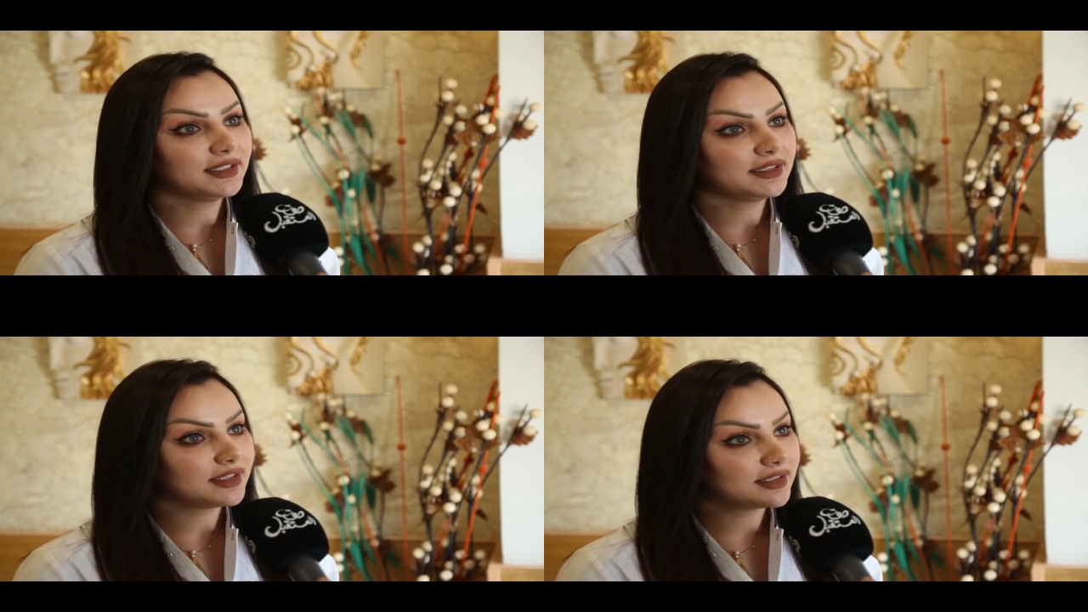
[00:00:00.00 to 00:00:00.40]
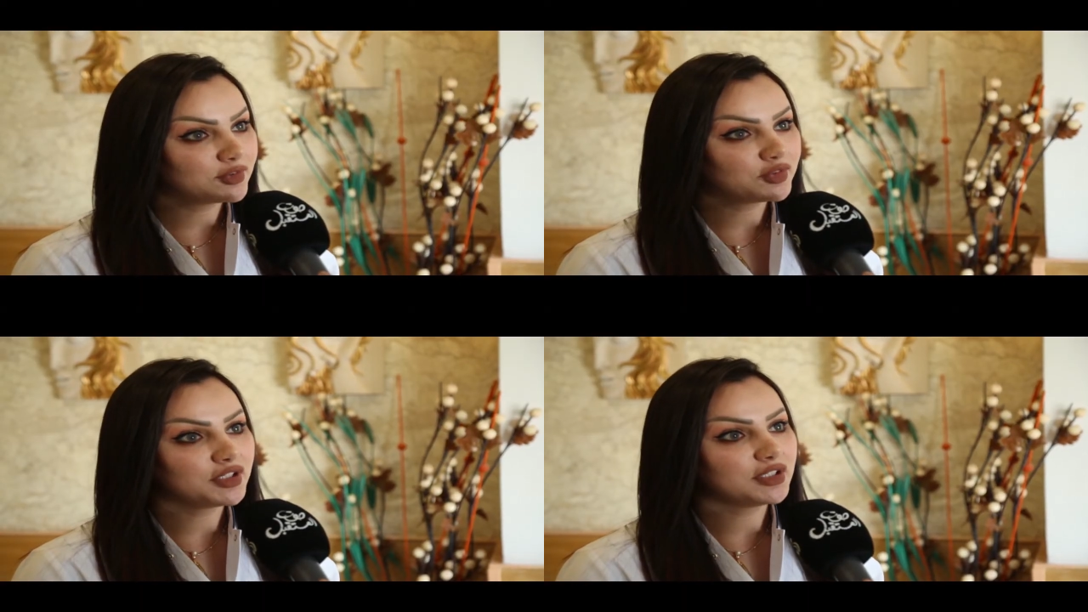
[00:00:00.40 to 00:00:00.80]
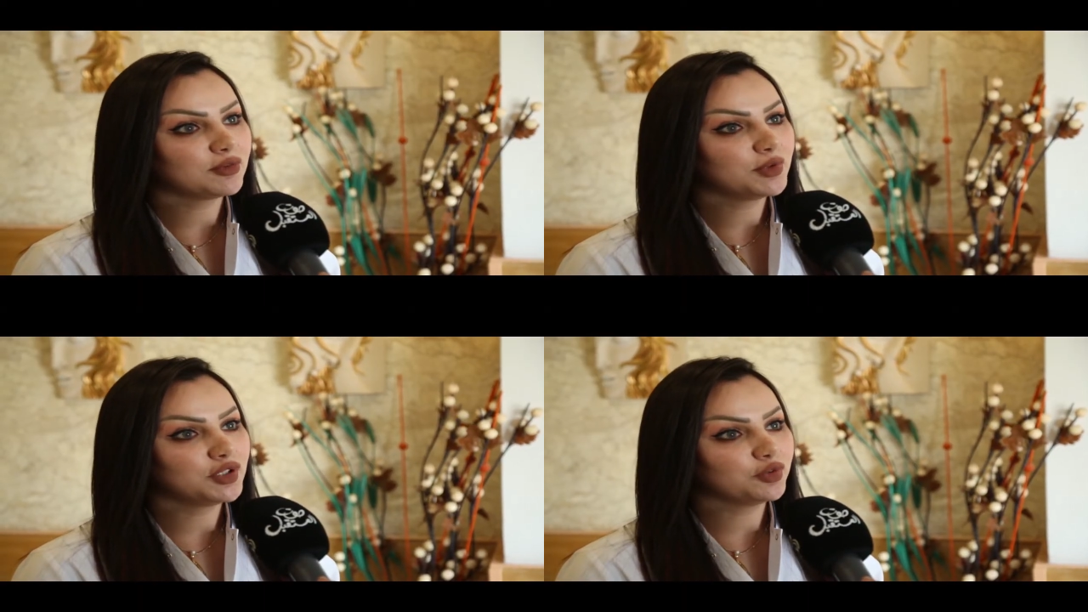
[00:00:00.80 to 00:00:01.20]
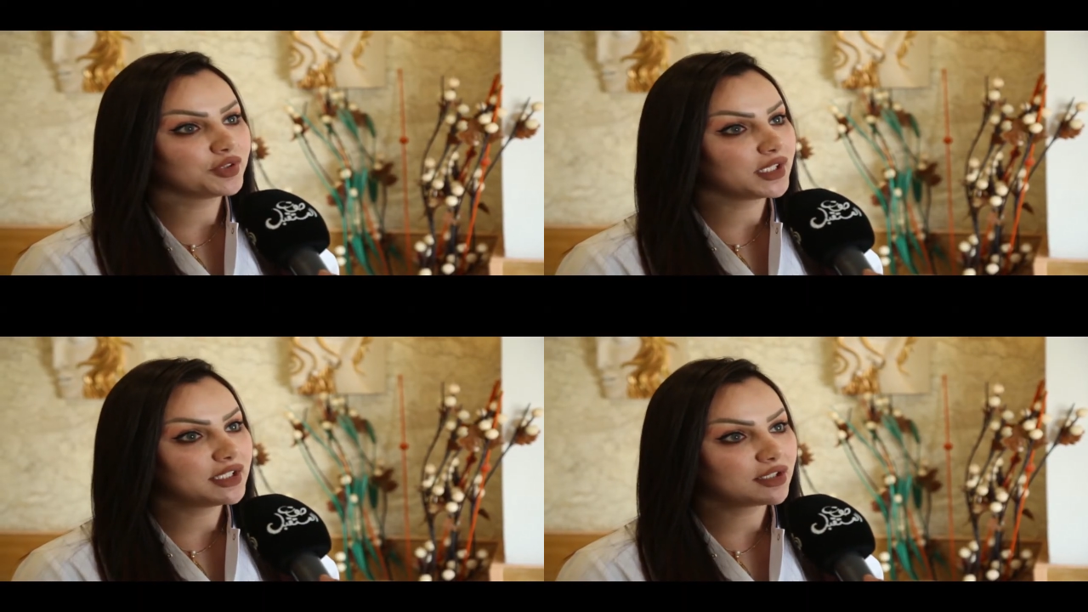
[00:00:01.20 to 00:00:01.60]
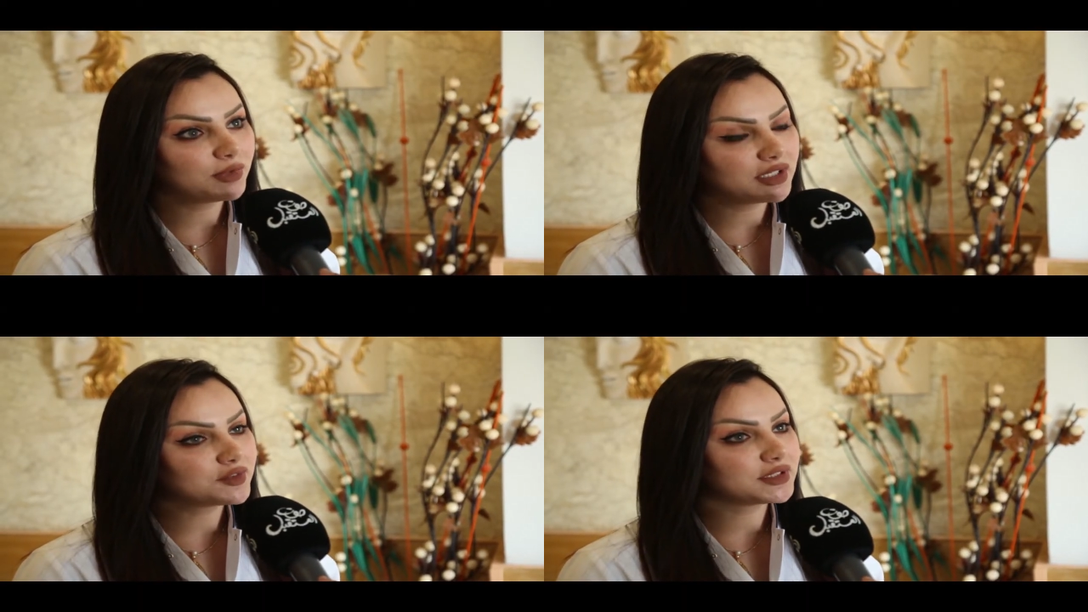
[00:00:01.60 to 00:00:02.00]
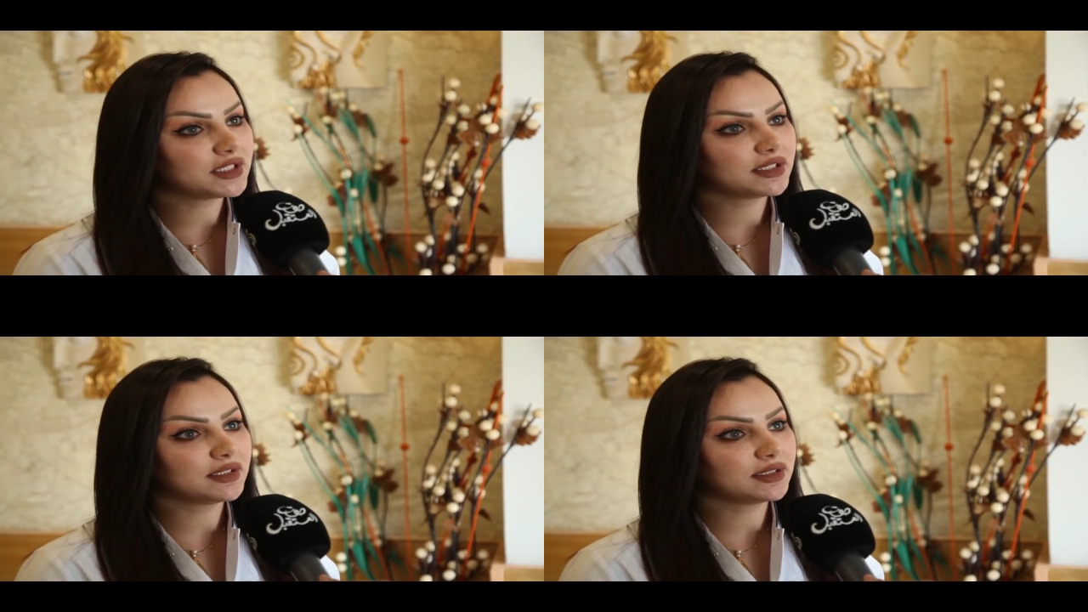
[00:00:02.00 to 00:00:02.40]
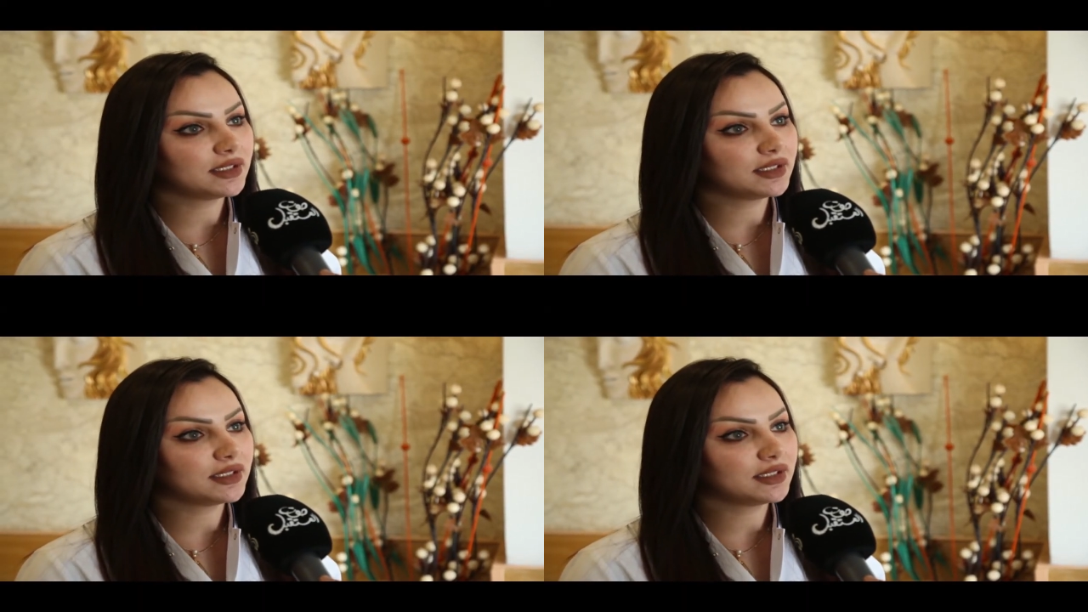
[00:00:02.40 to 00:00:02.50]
تحتاج آه، انه تغير من نفسيتها